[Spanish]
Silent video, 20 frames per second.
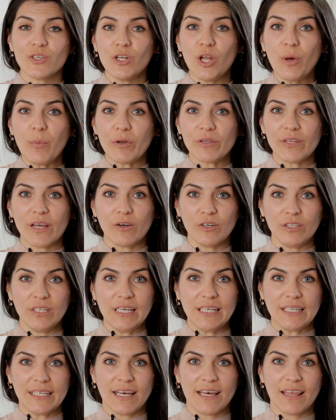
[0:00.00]
son los
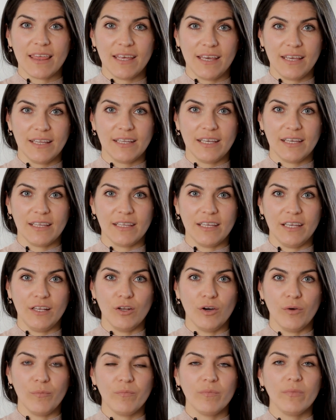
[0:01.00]
protagonistas de este
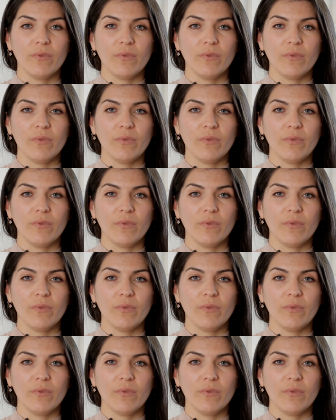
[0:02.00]
estilo.